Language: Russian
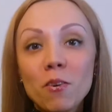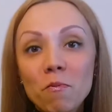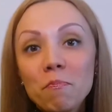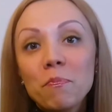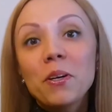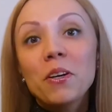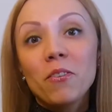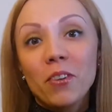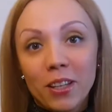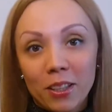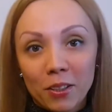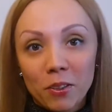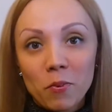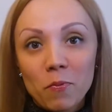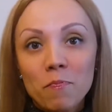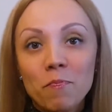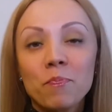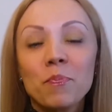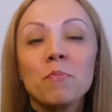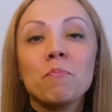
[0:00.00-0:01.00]
Всем привет!
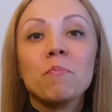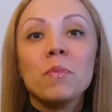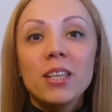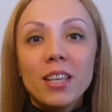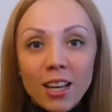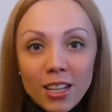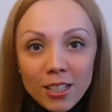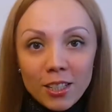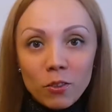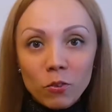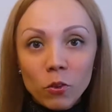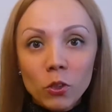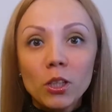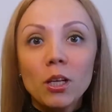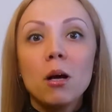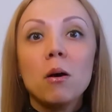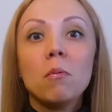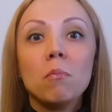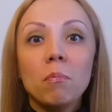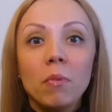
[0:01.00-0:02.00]
Меня зовут
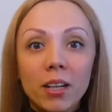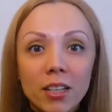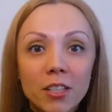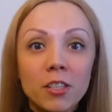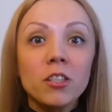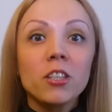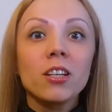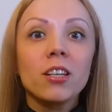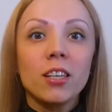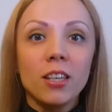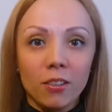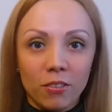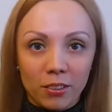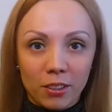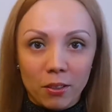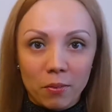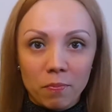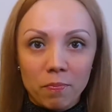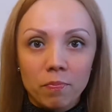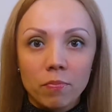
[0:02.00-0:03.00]
Марь
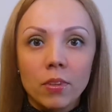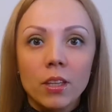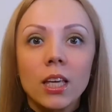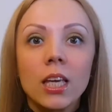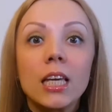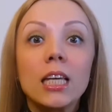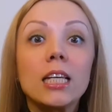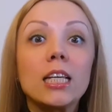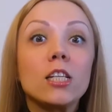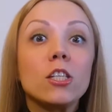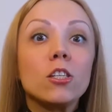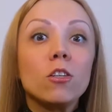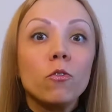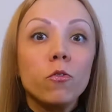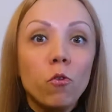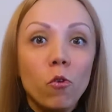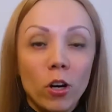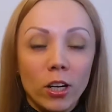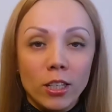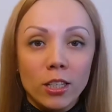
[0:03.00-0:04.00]
Сергеевна. И
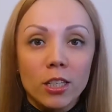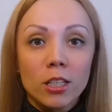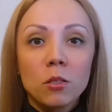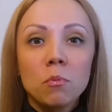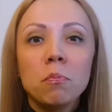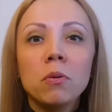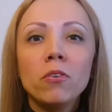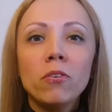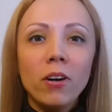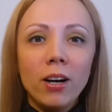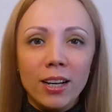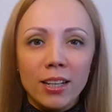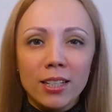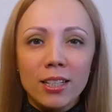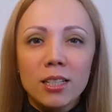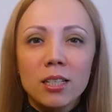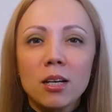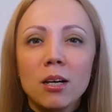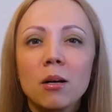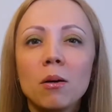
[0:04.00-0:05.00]
сегодня
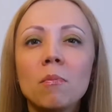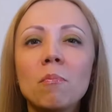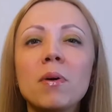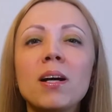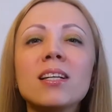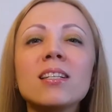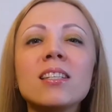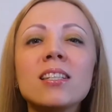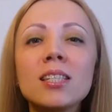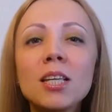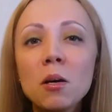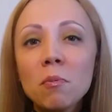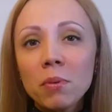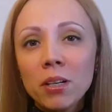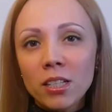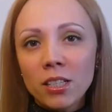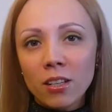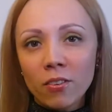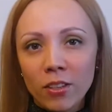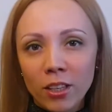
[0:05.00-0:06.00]
сбывается моя
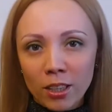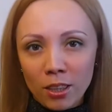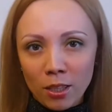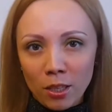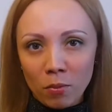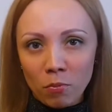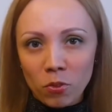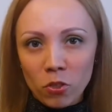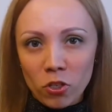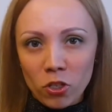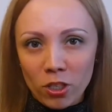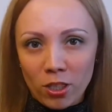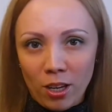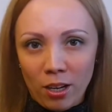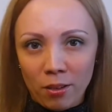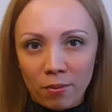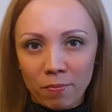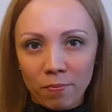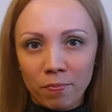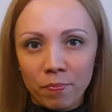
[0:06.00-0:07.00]
самая заветная
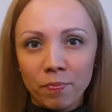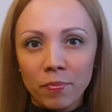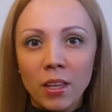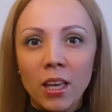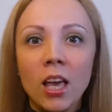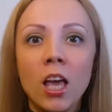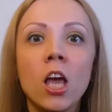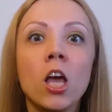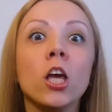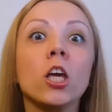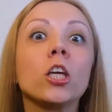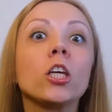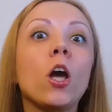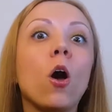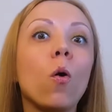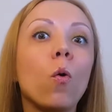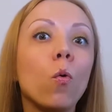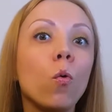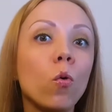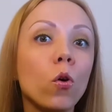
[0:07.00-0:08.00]
мечта.
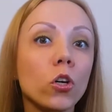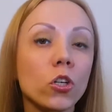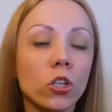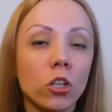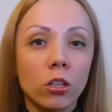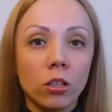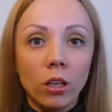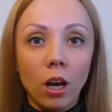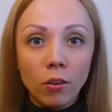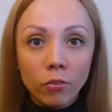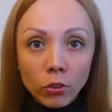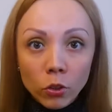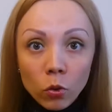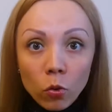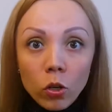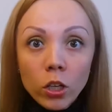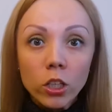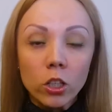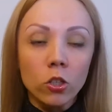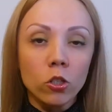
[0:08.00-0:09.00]
Я очень
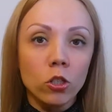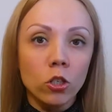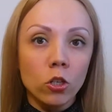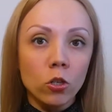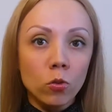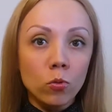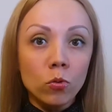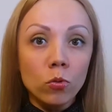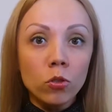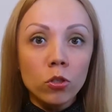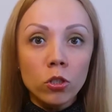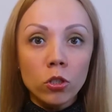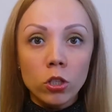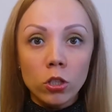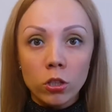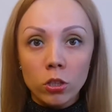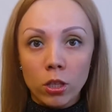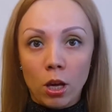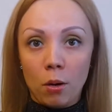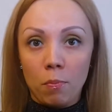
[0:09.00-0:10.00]
давно интересуюсь
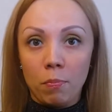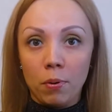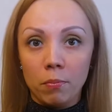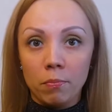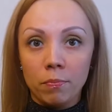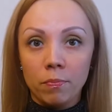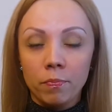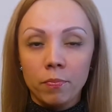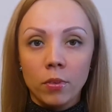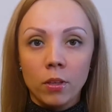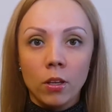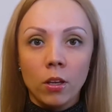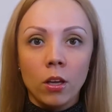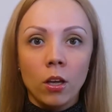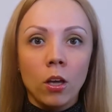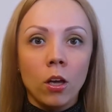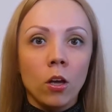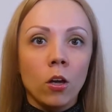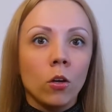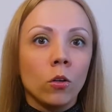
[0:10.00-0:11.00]
стендапом,
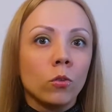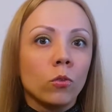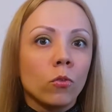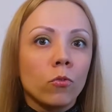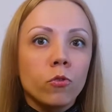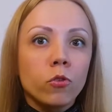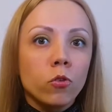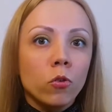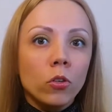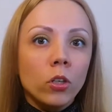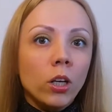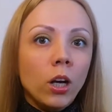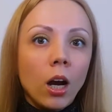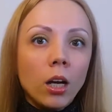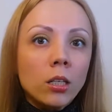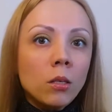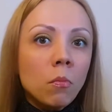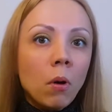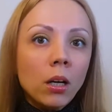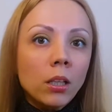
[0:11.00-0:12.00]
но все
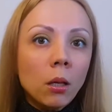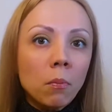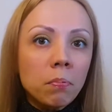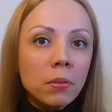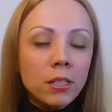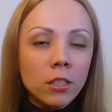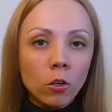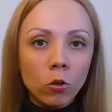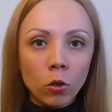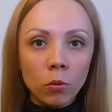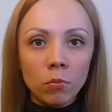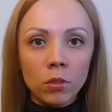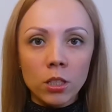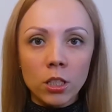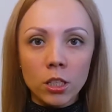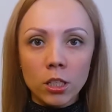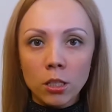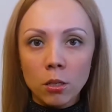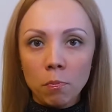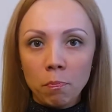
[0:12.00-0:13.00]
никак не могла
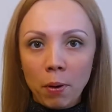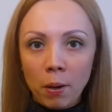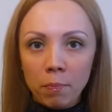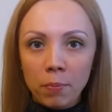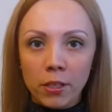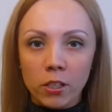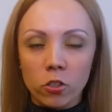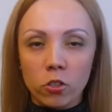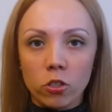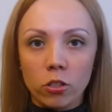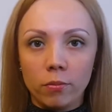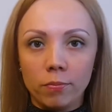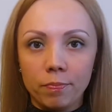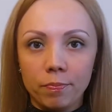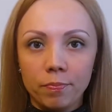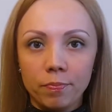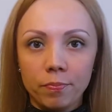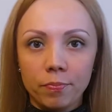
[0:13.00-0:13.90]
познакомиться с ним поближе.